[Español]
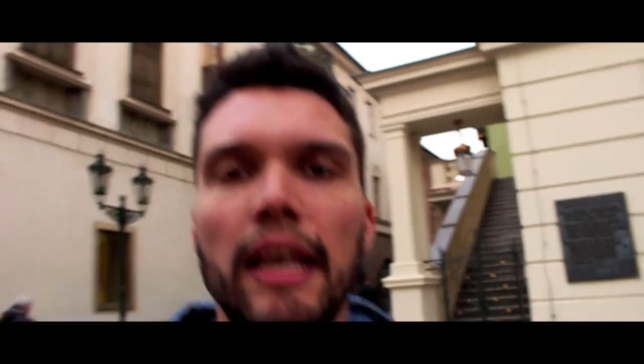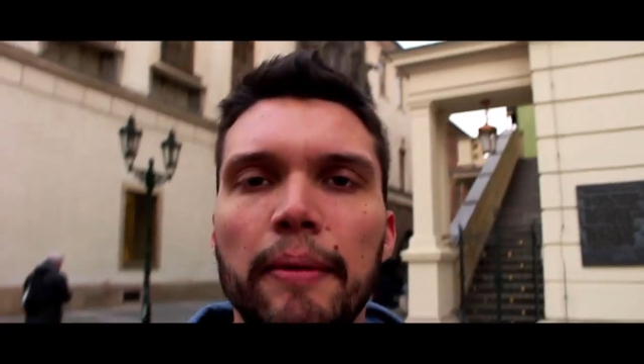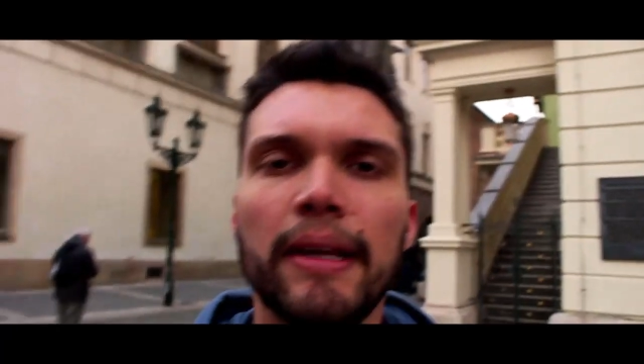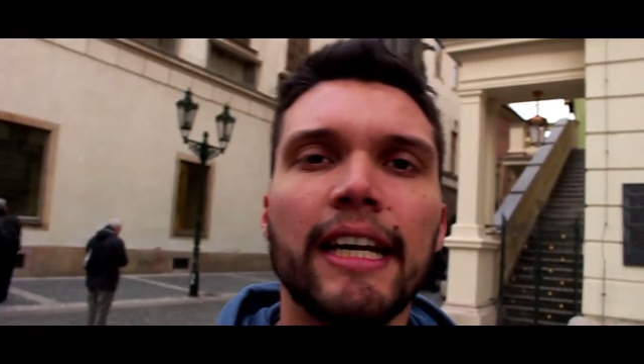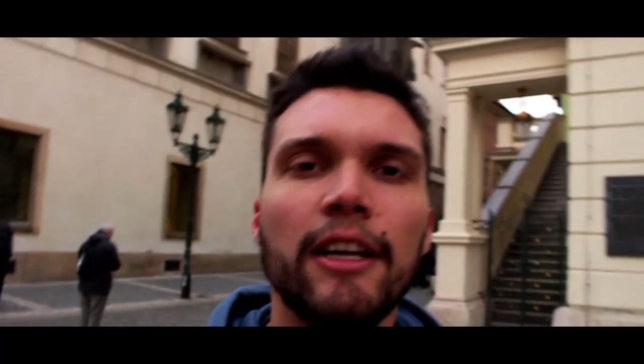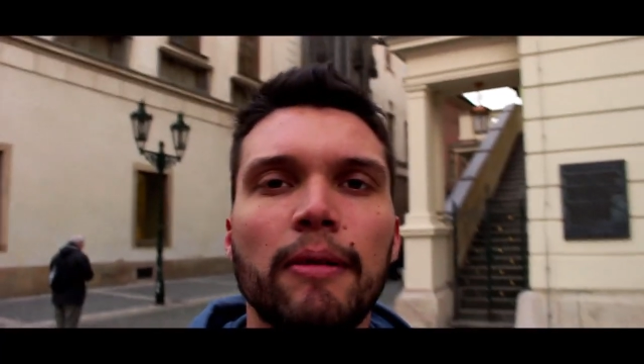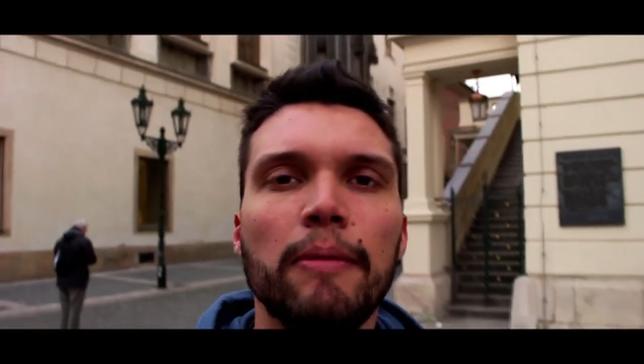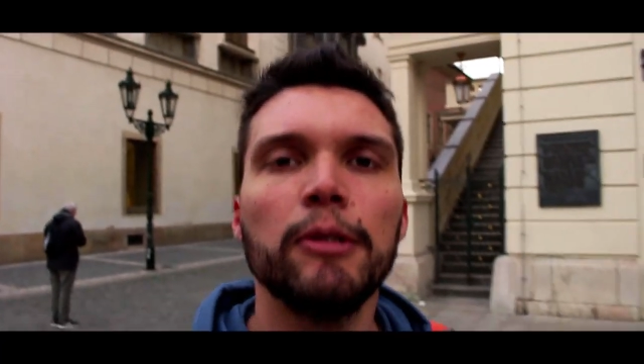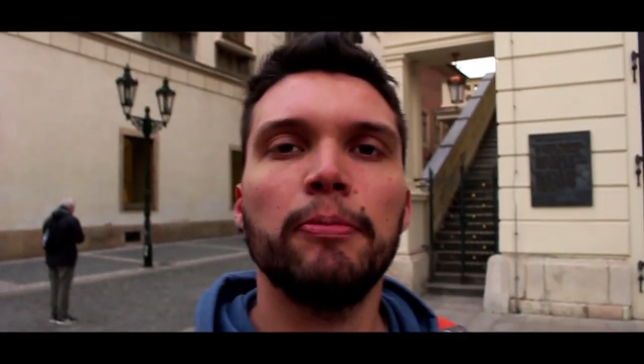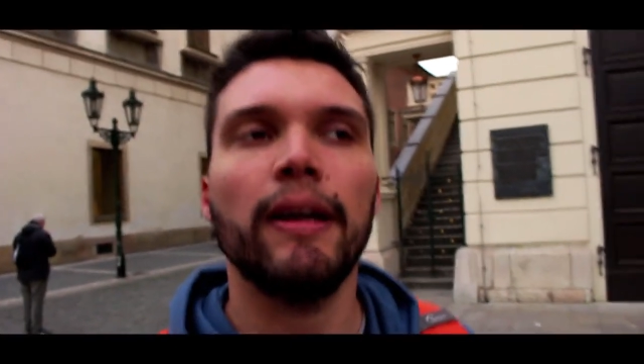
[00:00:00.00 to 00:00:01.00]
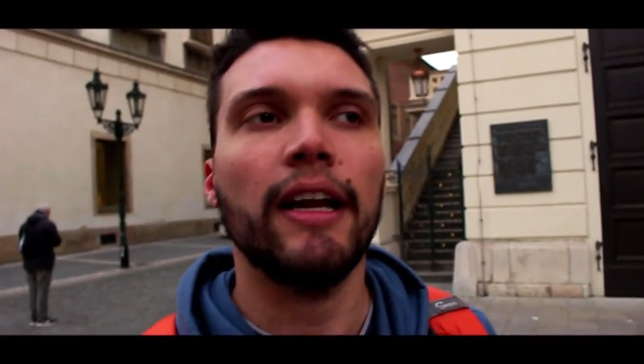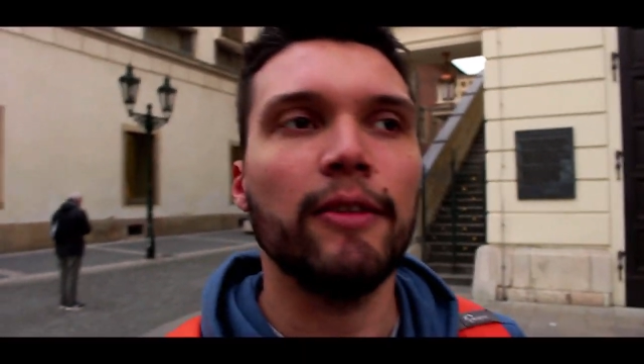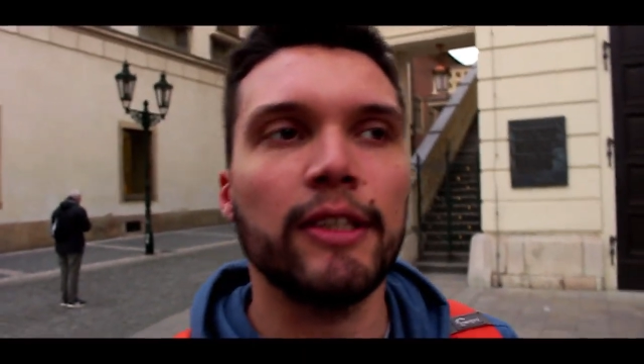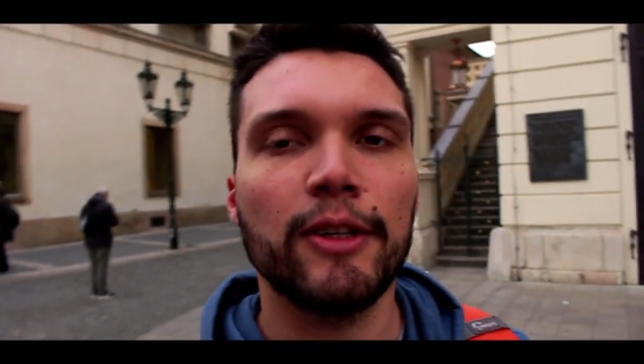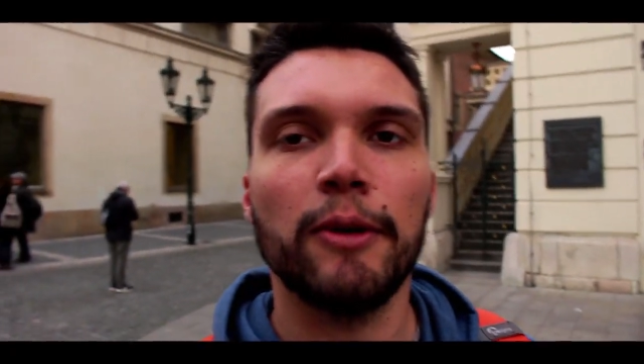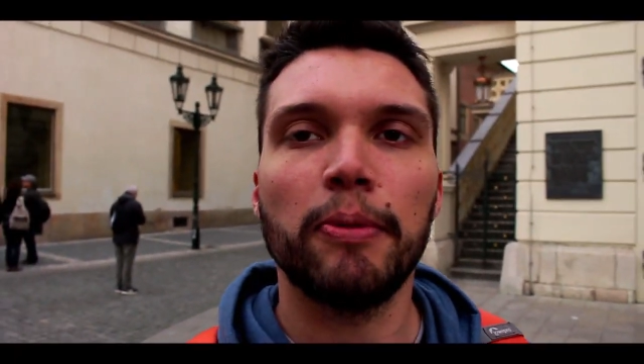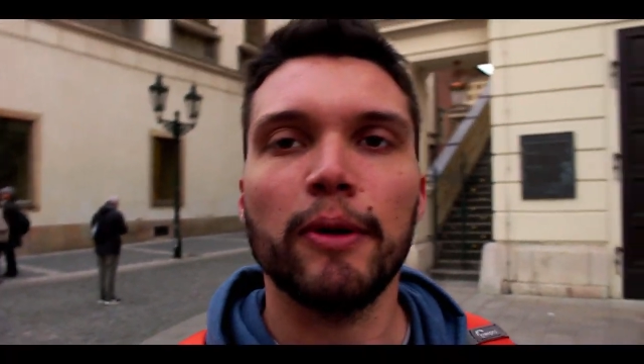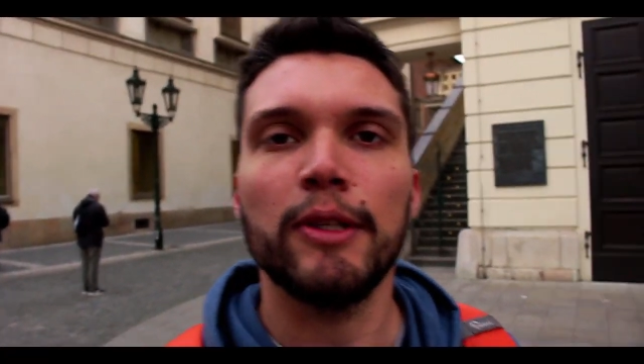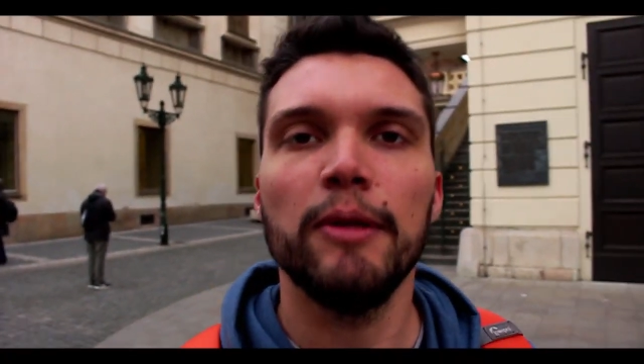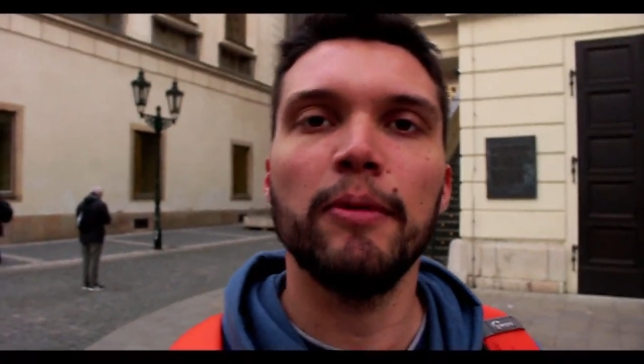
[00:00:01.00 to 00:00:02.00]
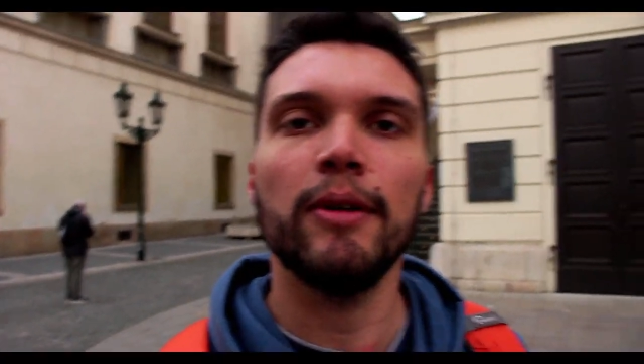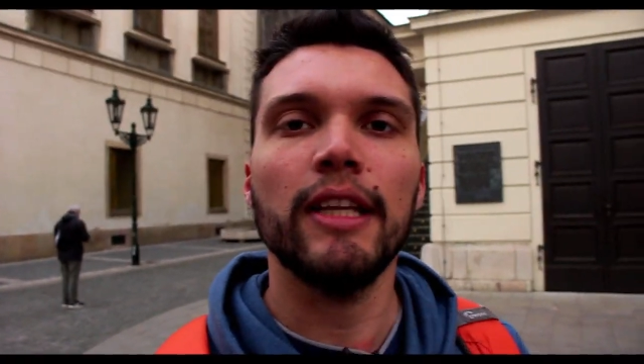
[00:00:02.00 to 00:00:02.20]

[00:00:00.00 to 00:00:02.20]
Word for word: Y mientras nos vamos para nuestro próximo